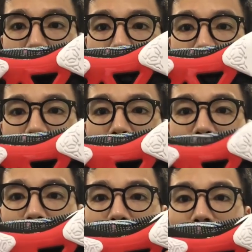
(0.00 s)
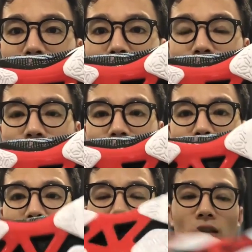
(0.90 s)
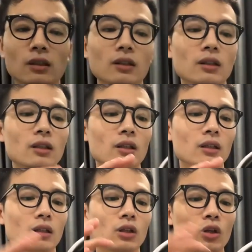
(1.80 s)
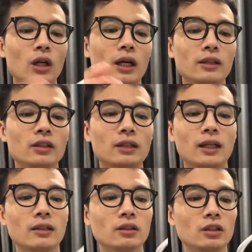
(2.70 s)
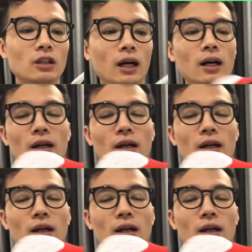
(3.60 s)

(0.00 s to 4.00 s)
của đôi giày cao cấp này trông rất xịn nó là những thanh nhựa